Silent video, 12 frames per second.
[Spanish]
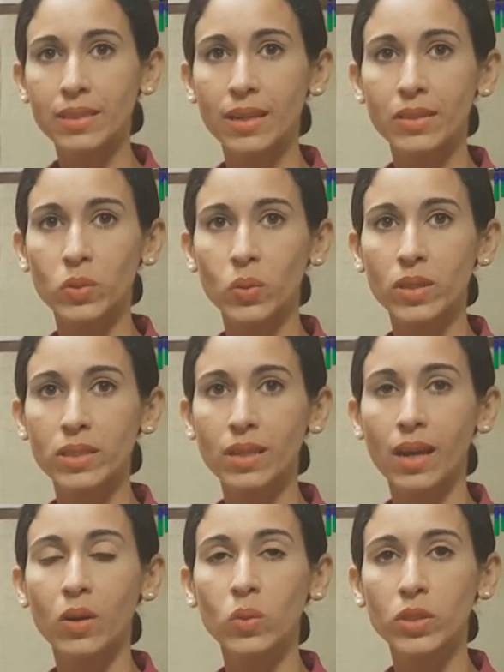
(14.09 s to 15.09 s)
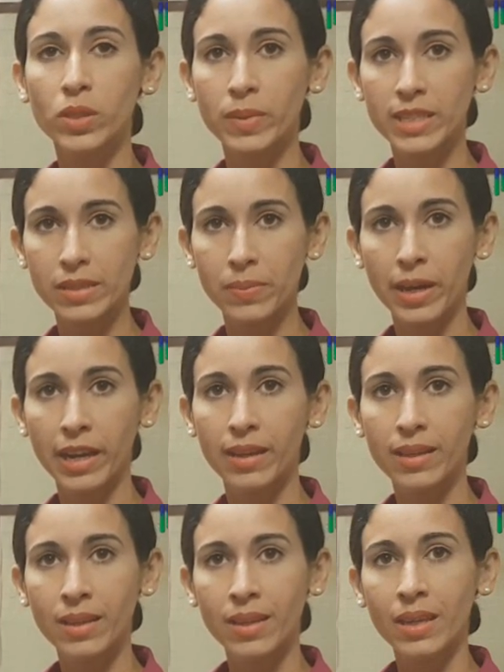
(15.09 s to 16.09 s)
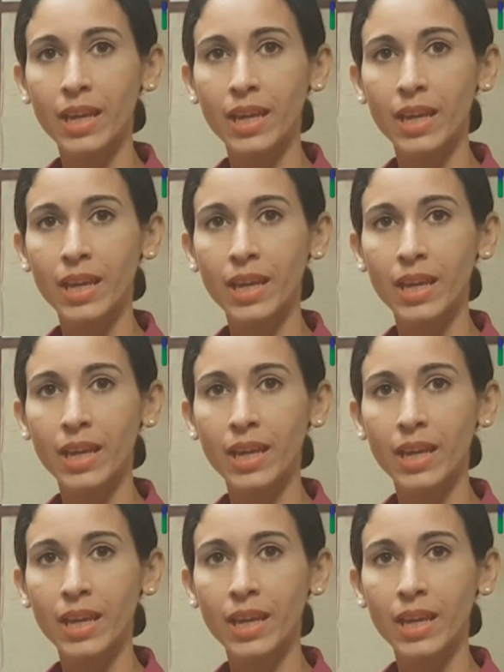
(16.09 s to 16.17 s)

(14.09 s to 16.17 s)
de las dunas en la última semana